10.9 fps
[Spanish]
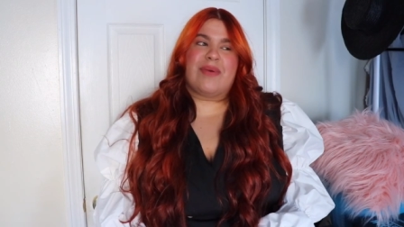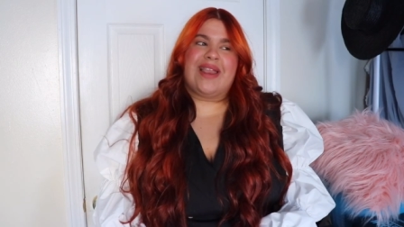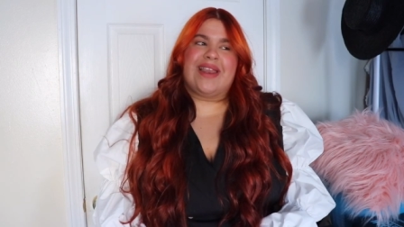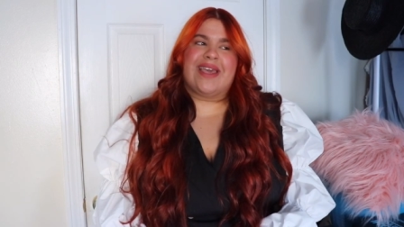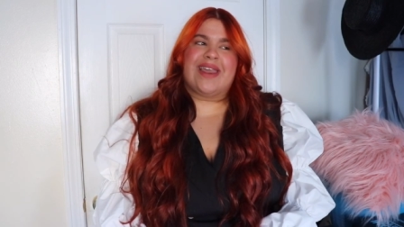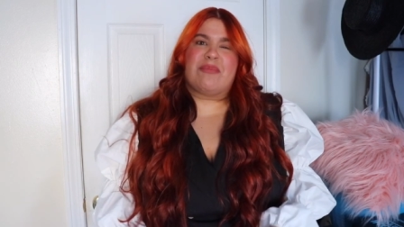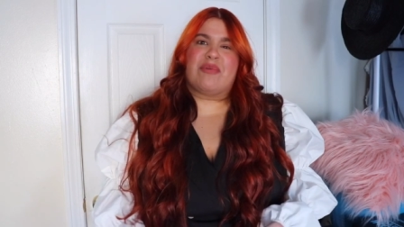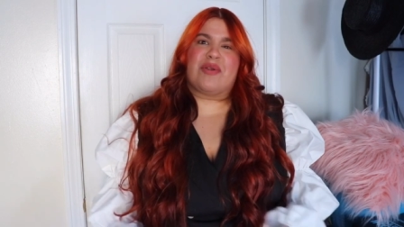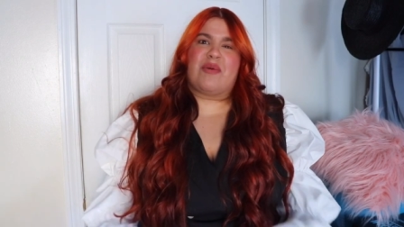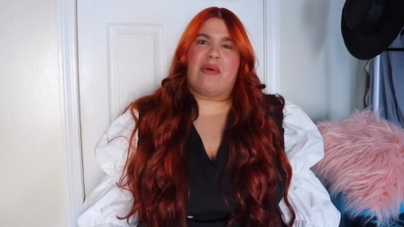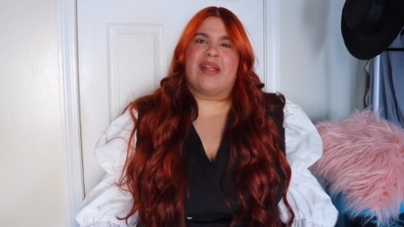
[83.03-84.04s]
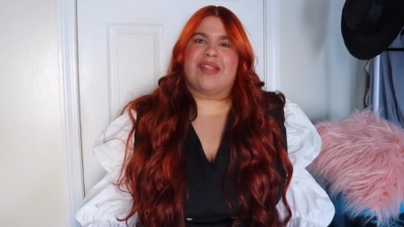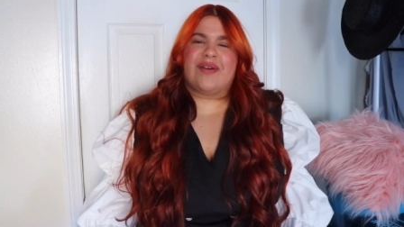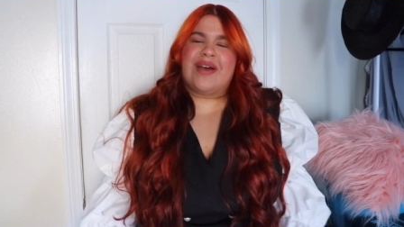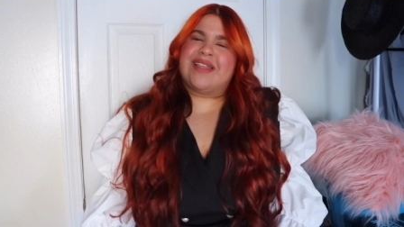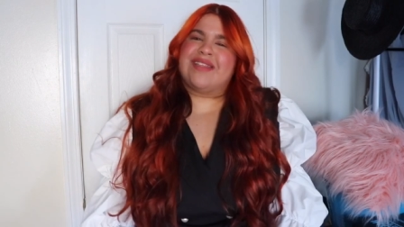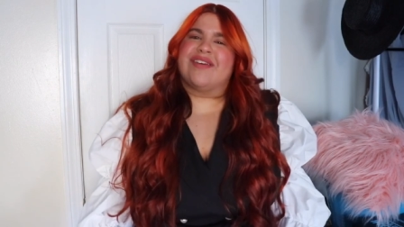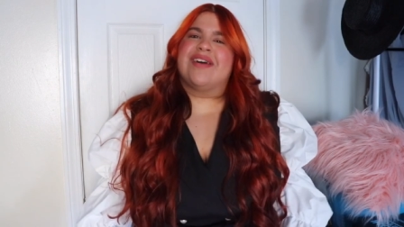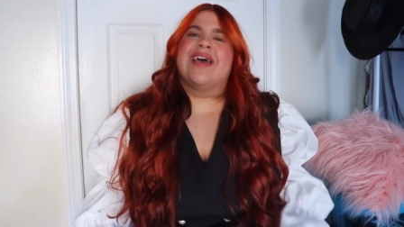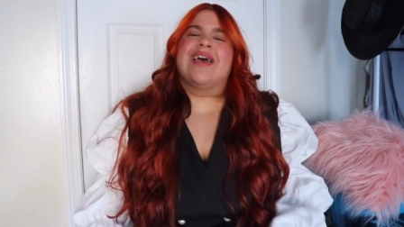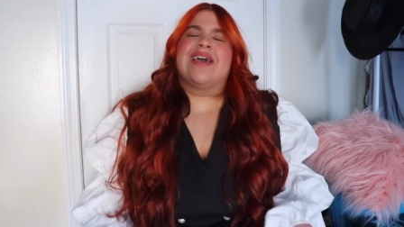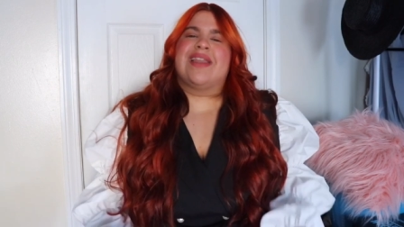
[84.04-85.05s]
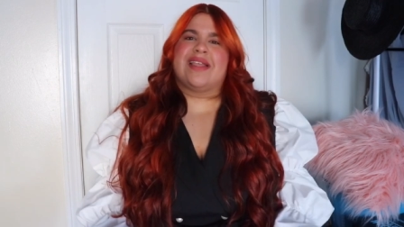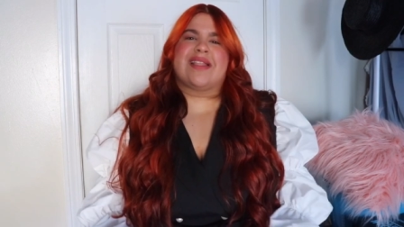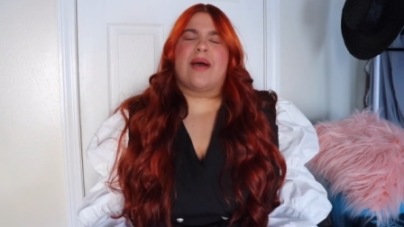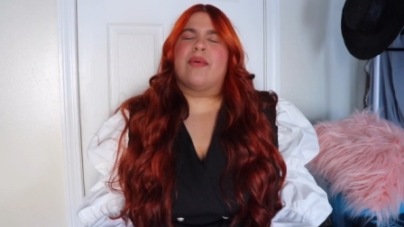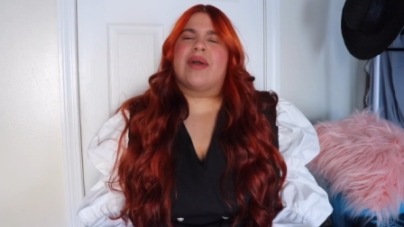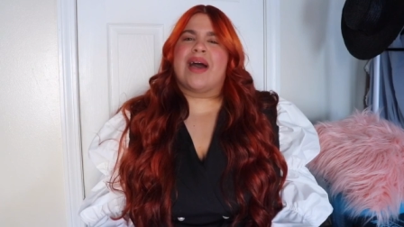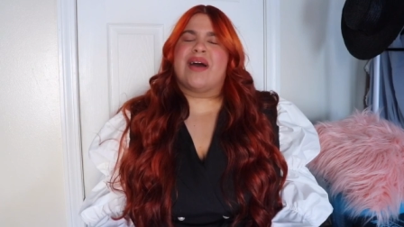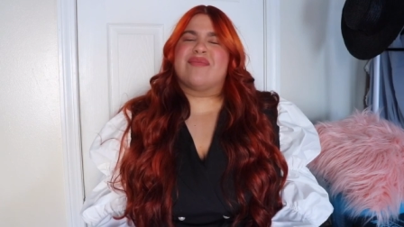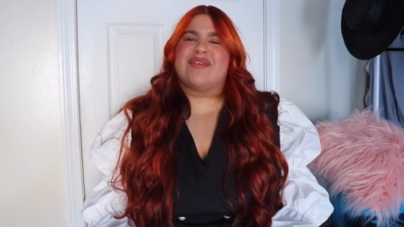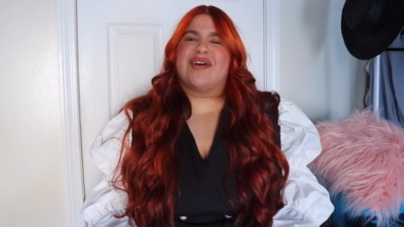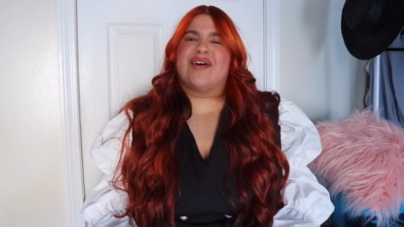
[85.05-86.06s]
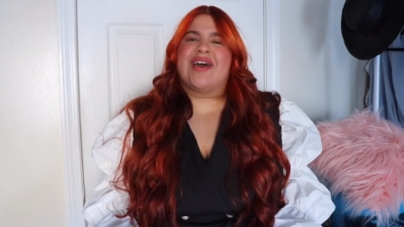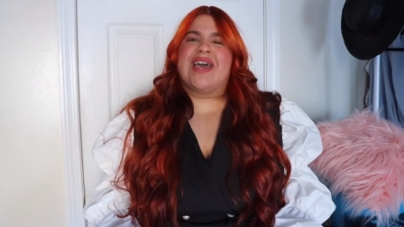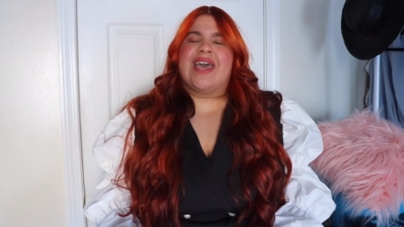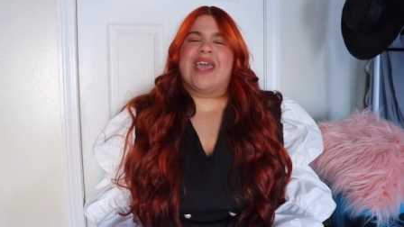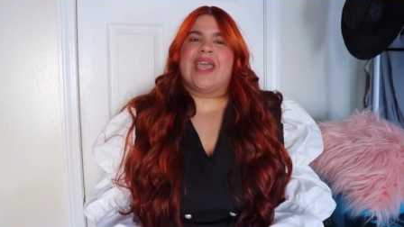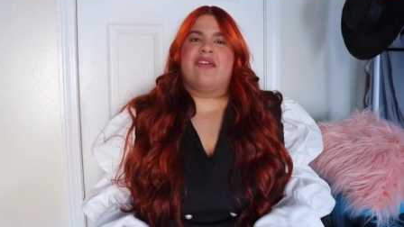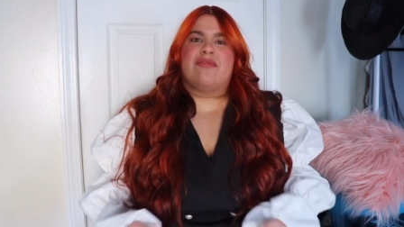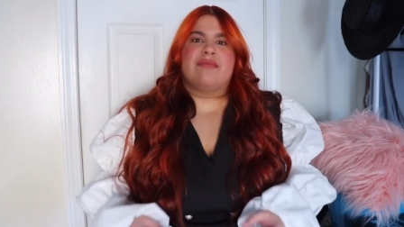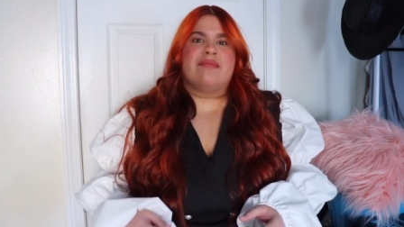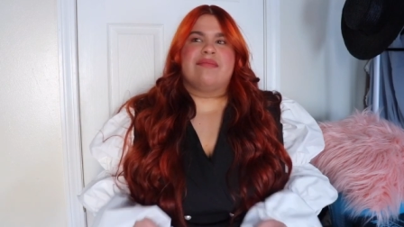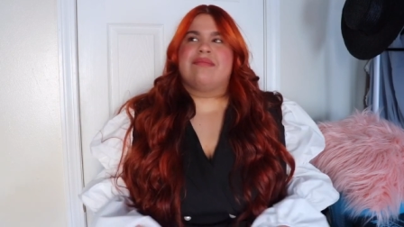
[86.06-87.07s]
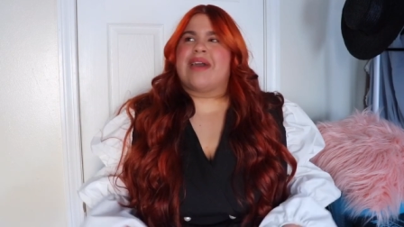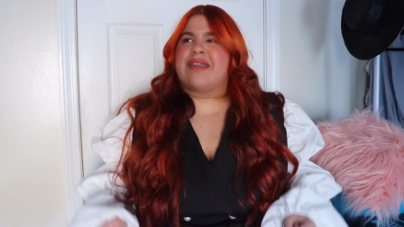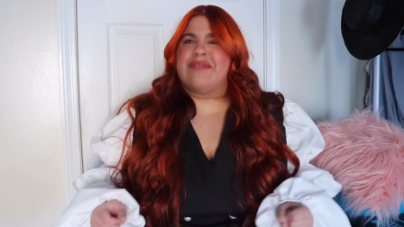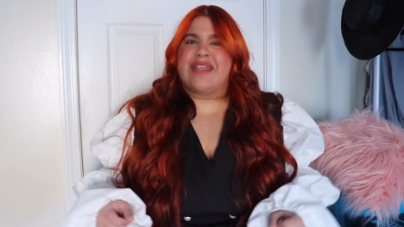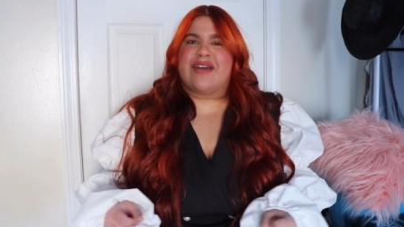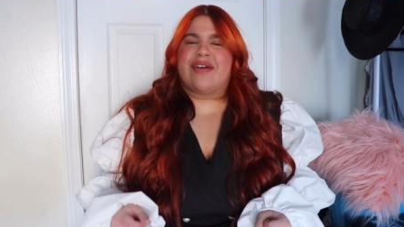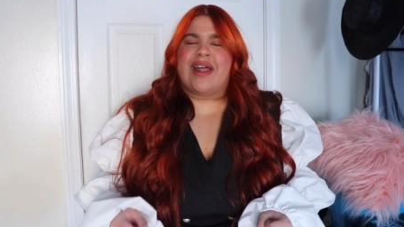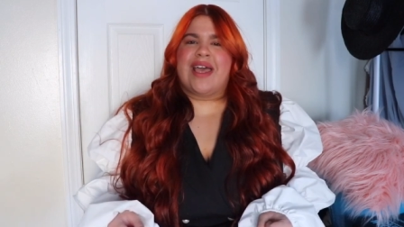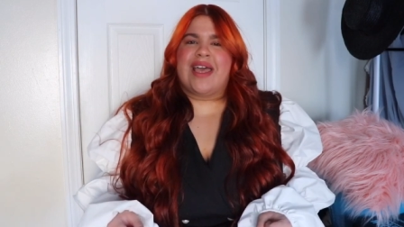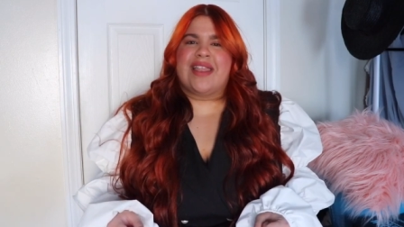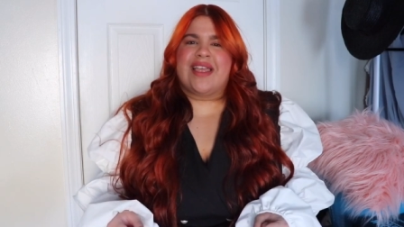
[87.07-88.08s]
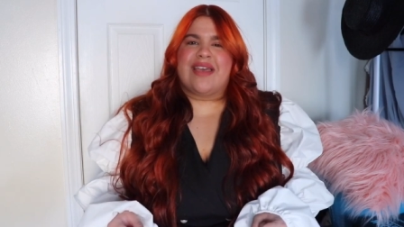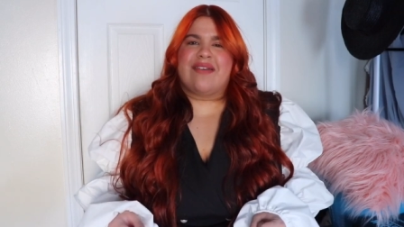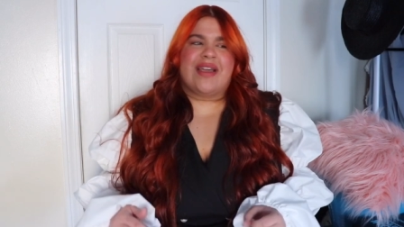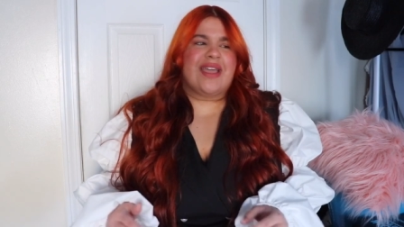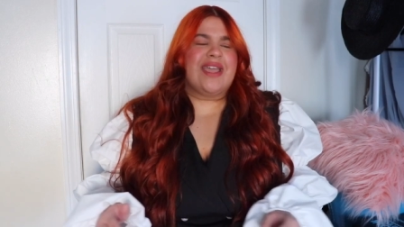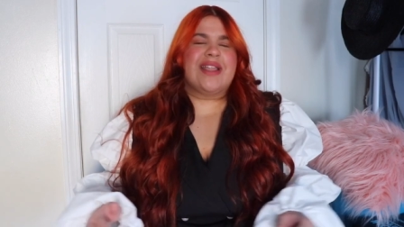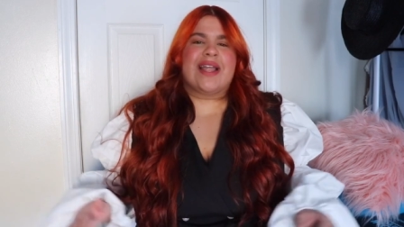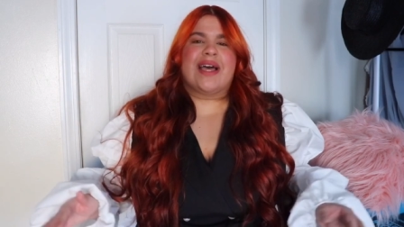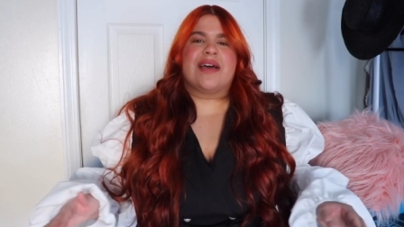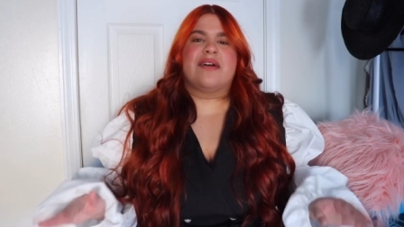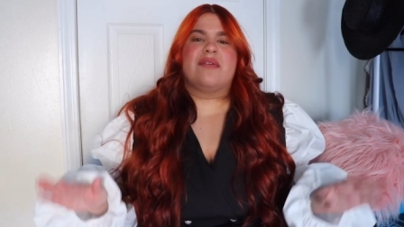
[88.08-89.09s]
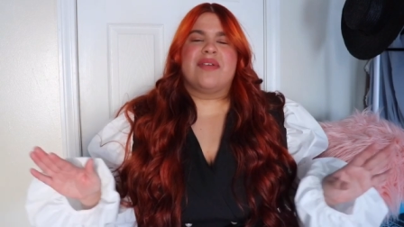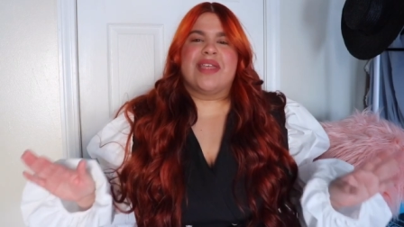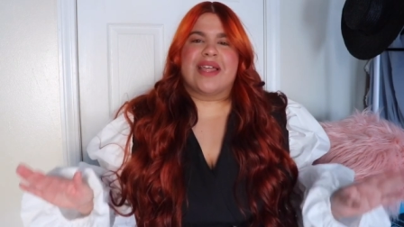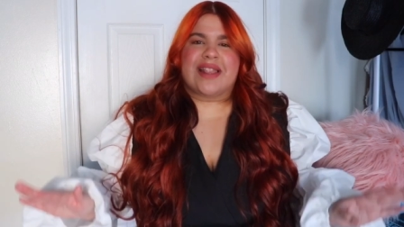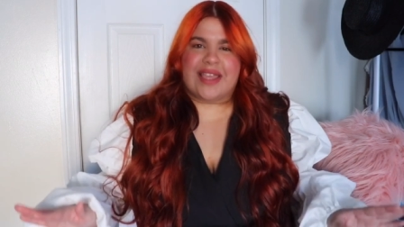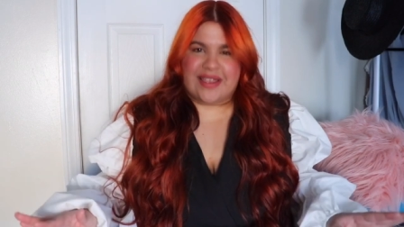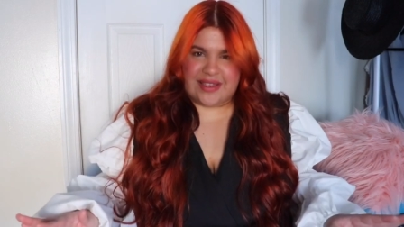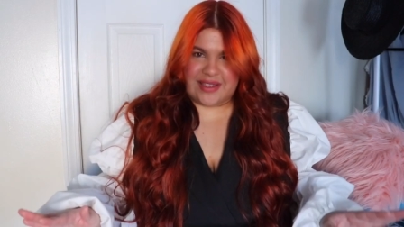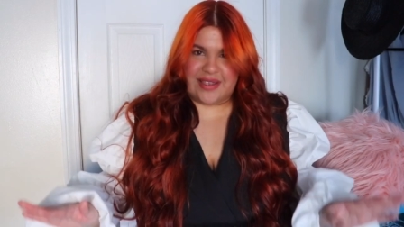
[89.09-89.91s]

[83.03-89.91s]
pelinegra por cuatro años, necesitaba un cambio y me armé de coraje, dije, Bianquita, olvídate,